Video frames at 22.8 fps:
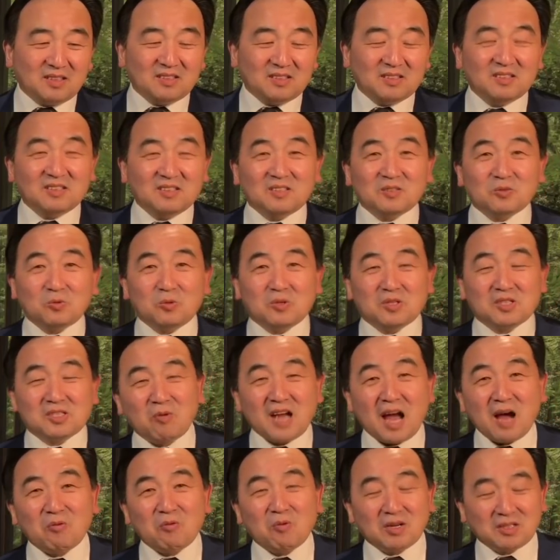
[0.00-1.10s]
俄国
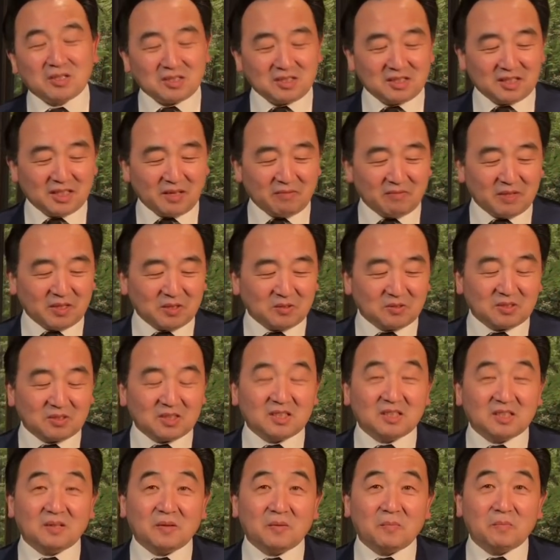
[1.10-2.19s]
沙皇之间为中心，